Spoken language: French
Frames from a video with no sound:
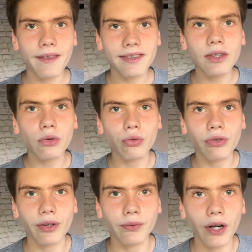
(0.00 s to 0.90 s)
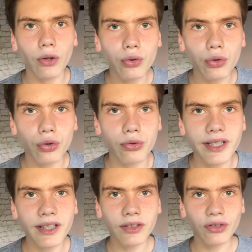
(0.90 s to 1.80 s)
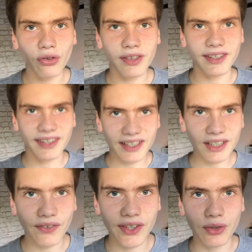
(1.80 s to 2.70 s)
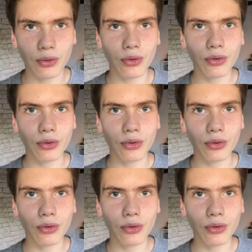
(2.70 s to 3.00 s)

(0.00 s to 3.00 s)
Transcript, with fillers: C'est ce que nous allons voir aujourd'hui dans cette dernière vidéo